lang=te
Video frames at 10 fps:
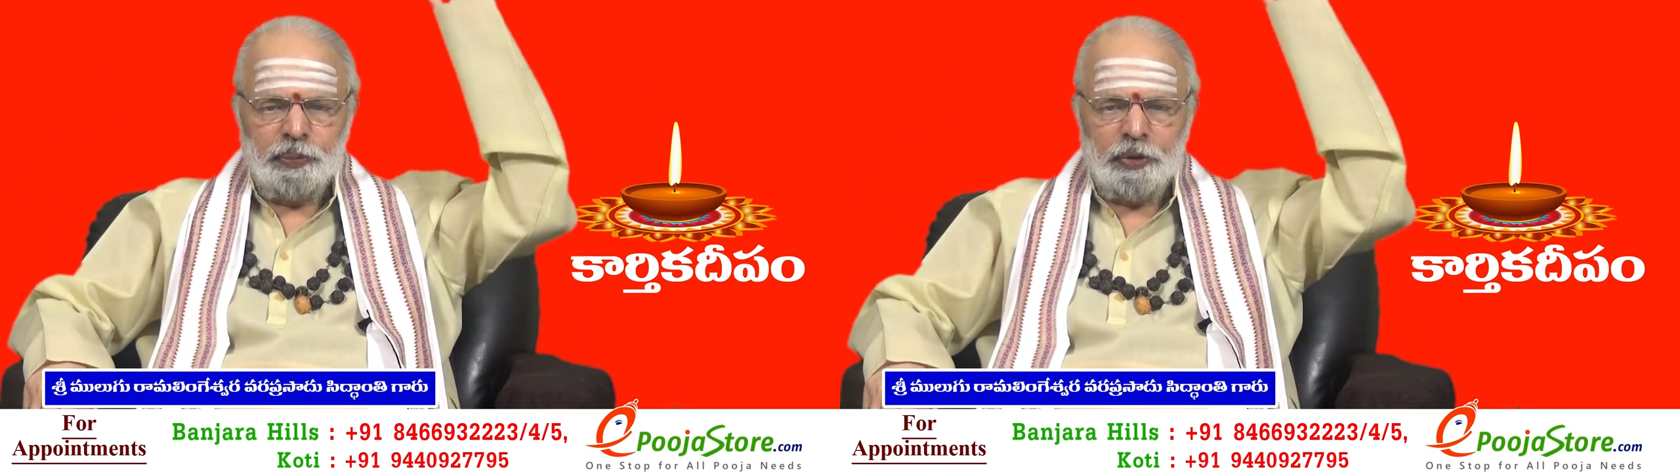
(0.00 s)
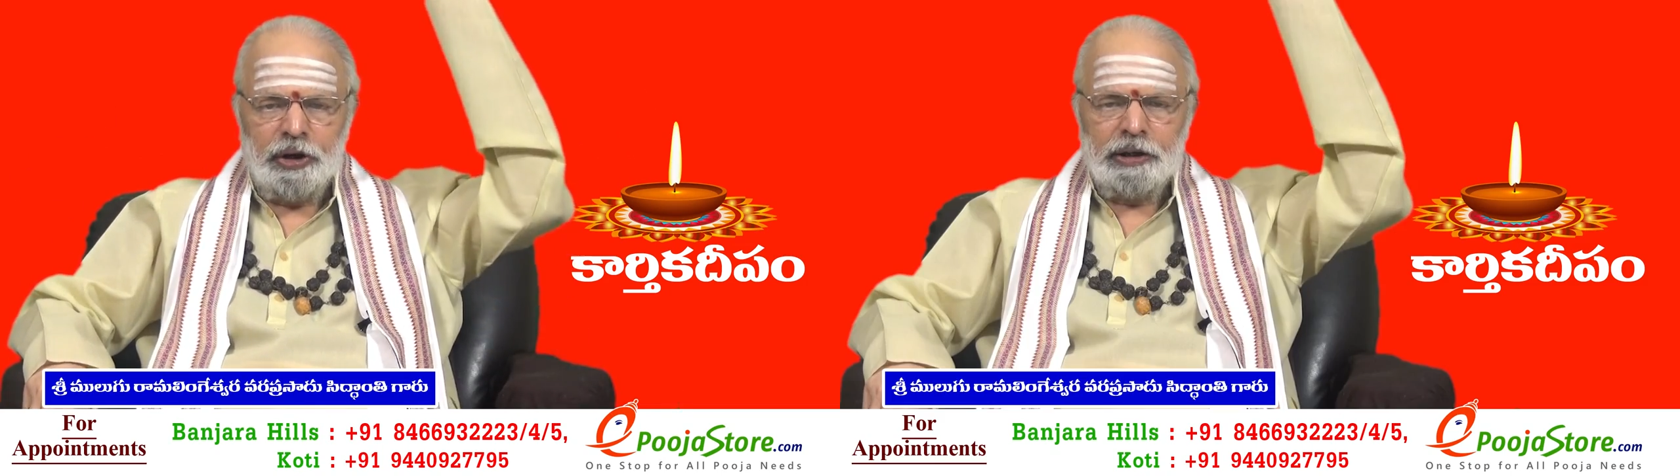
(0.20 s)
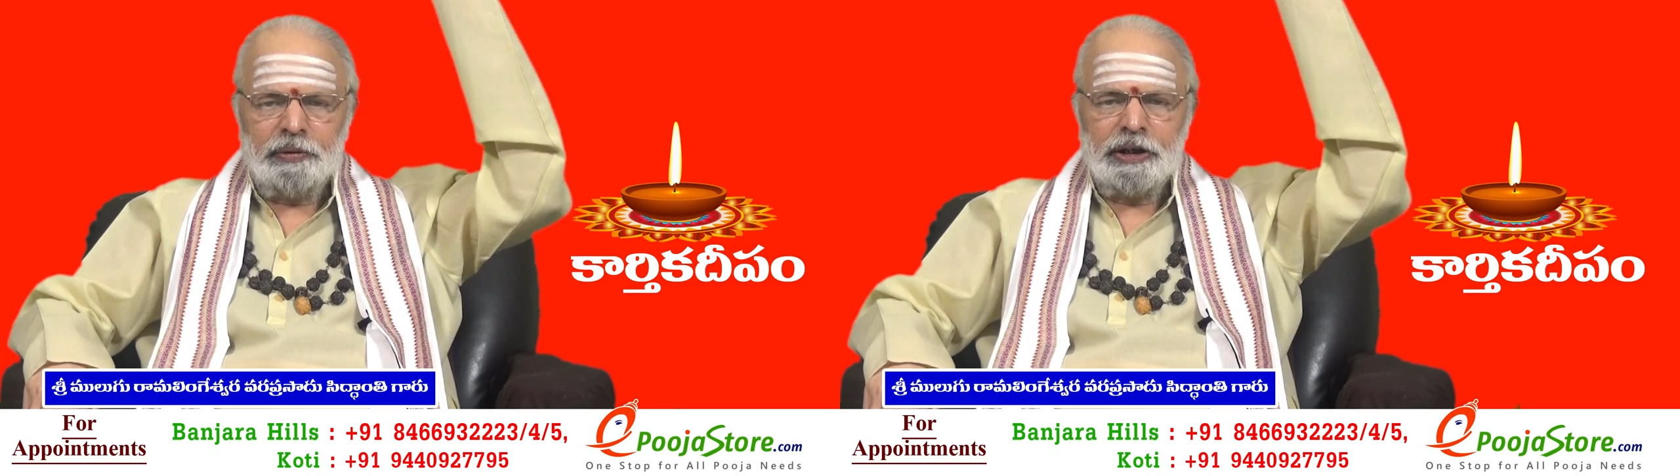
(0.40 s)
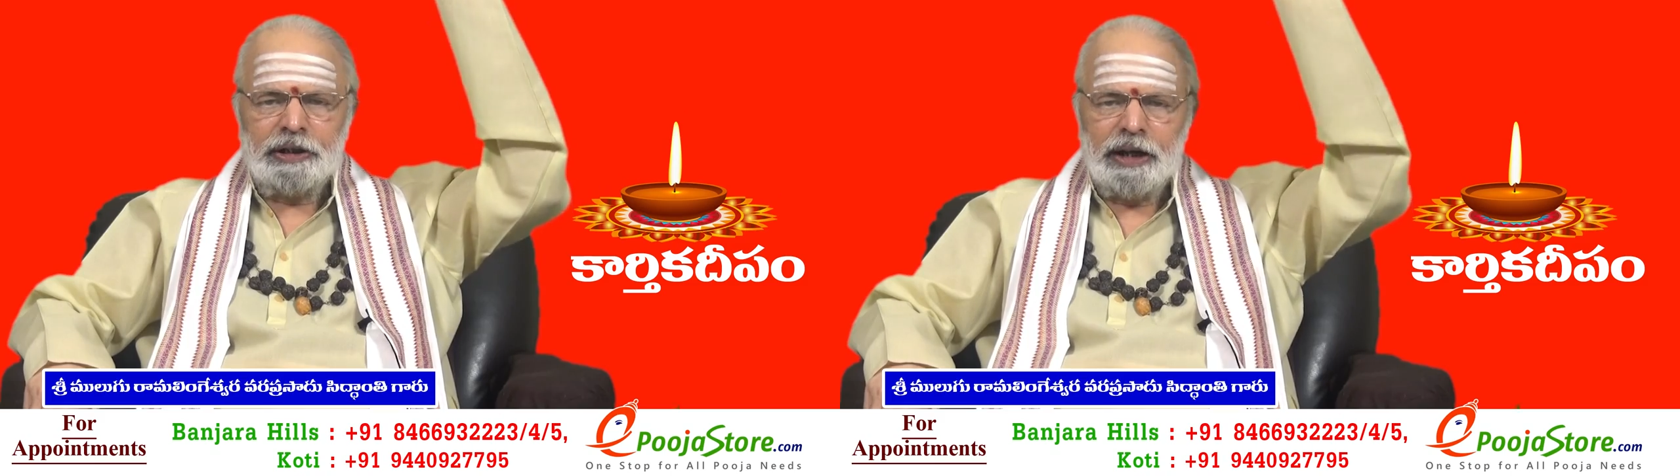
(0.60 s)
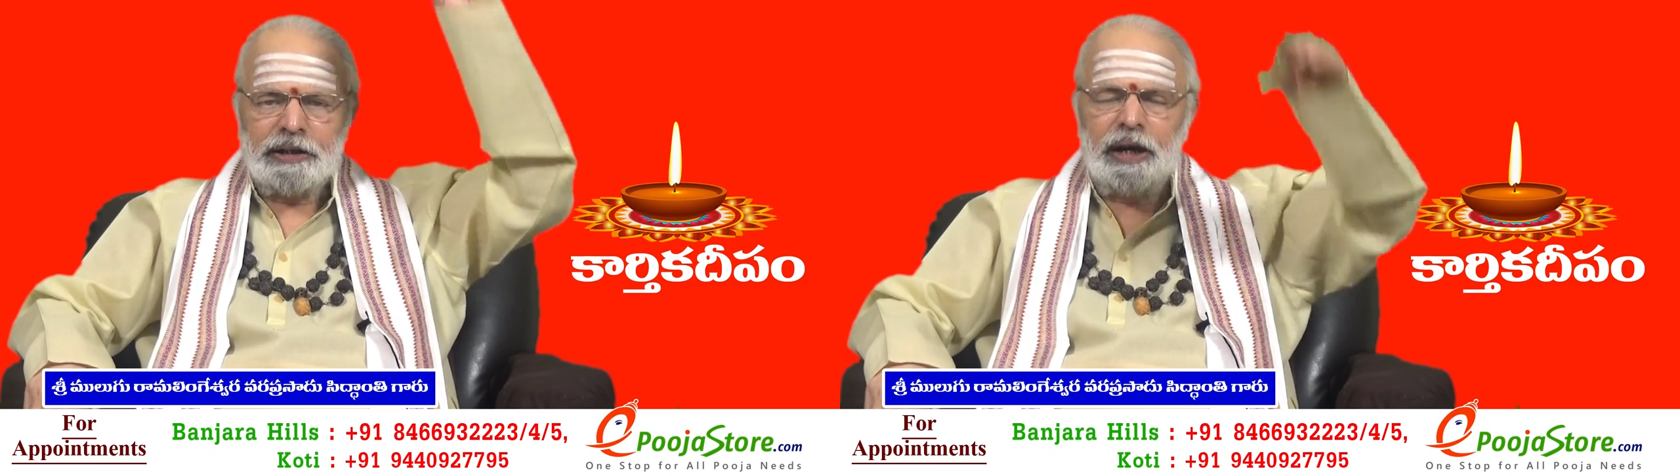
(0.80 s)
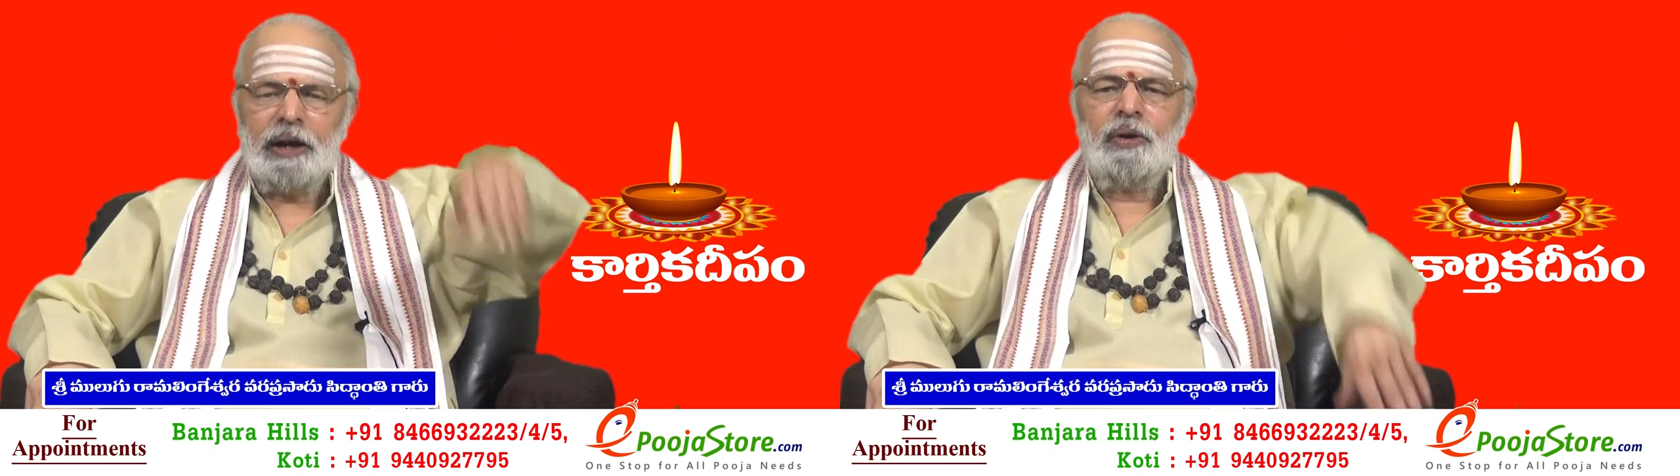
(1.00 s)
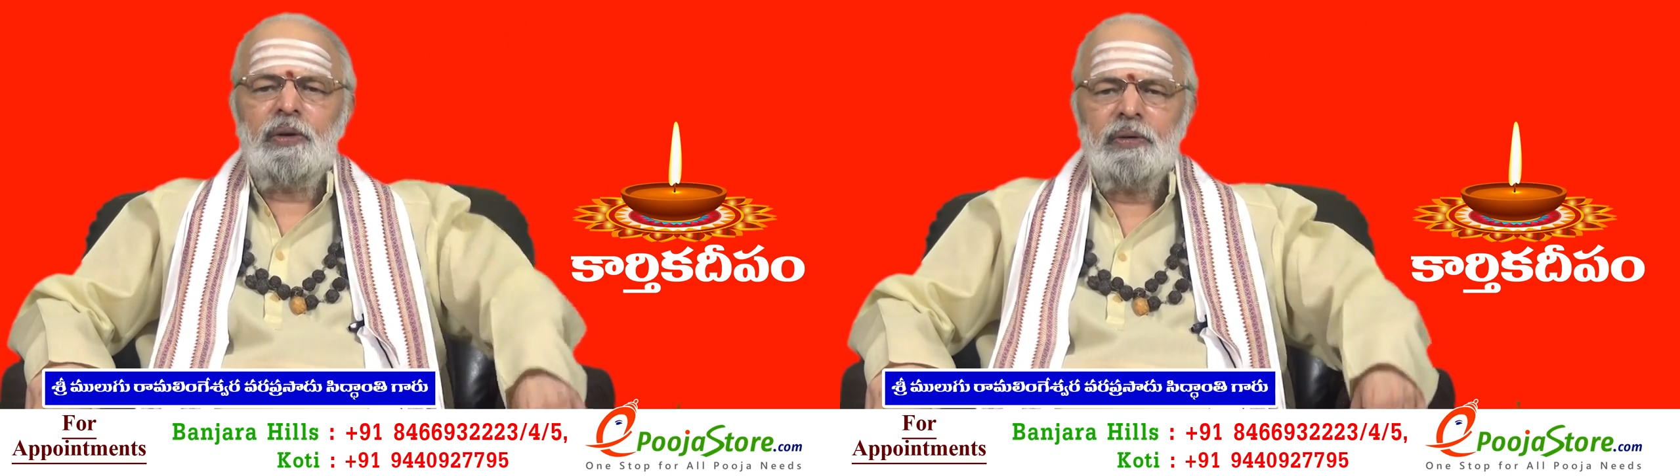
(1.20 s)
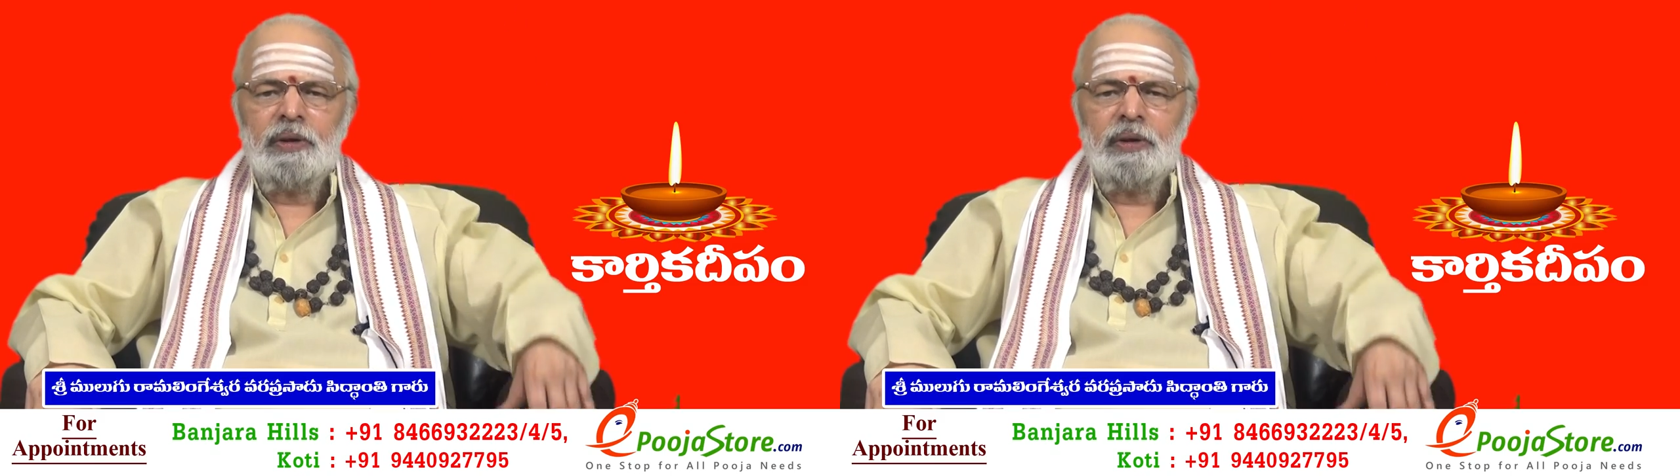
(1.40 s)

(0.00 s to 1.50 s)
చెప్తున్నటువంటి శాస్త్రాల్లో